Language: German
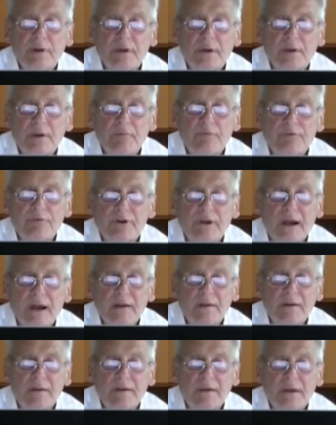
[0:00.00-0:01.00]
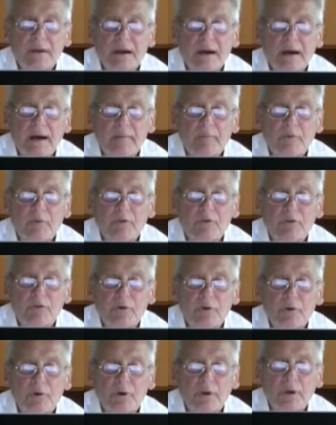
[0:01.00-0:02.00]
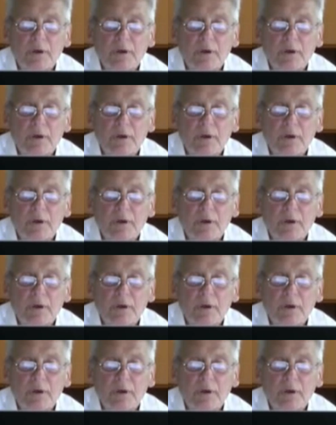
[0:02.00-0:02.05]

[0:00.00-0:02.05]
Im vergangenen Jahr hat Moskau